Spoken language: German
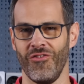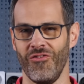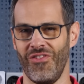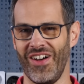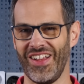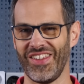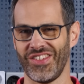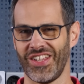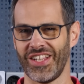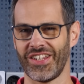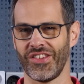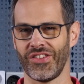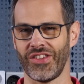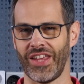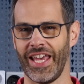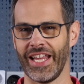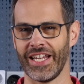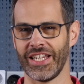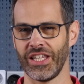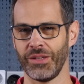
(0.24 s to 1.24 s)
Was hat es
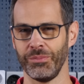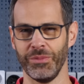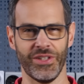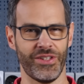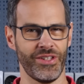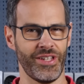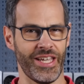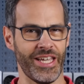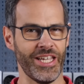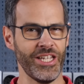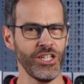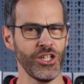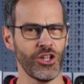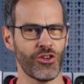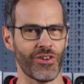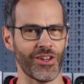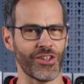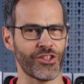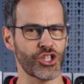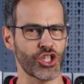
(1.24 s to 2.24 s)
eigentlich mit
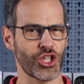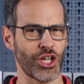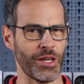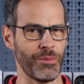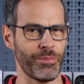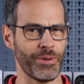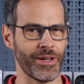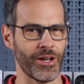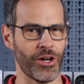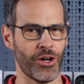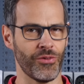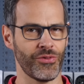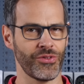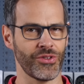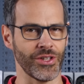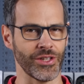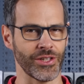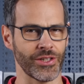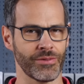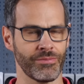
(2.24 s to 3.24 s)
Ingress Shaping auf
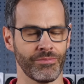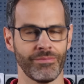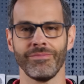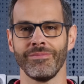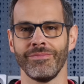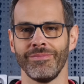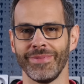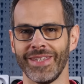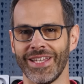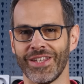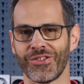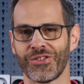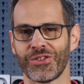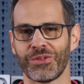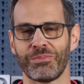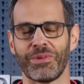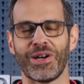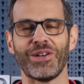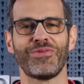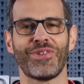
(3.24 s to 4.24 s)
sich?
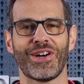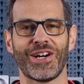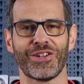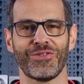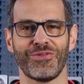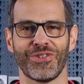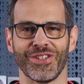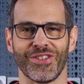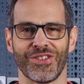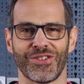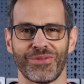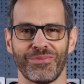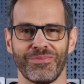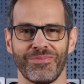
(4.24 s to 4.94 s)
Jetzt bei Frag Fritz.